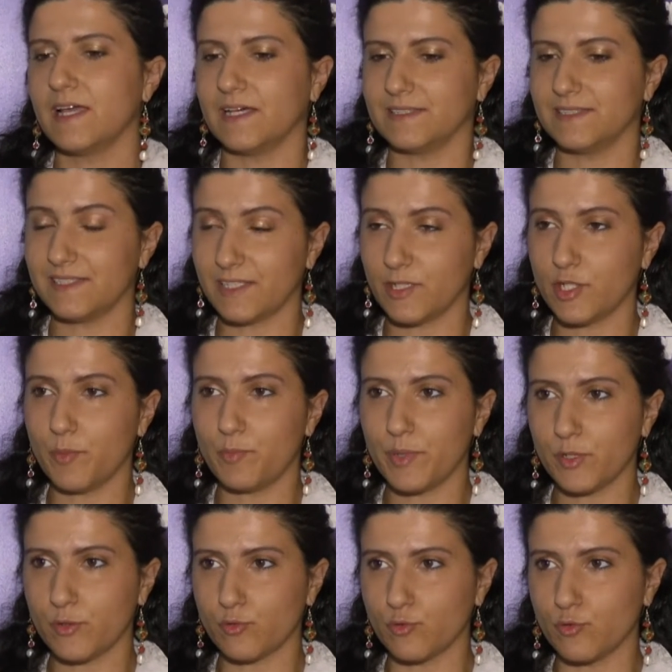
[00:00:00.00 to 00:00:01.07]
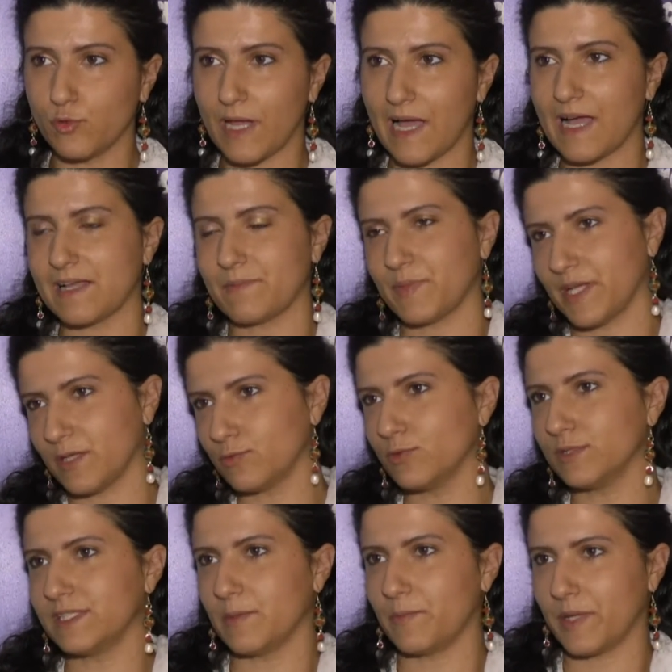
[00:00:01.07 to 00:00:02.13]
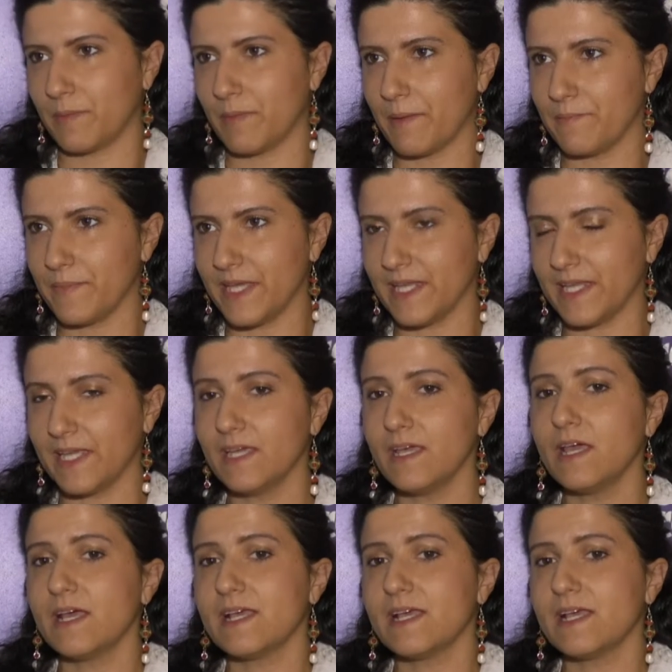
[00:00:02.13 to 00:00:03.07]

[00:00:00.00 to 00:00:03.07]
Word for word: eh, disegno e pittura per adulti e per bambini.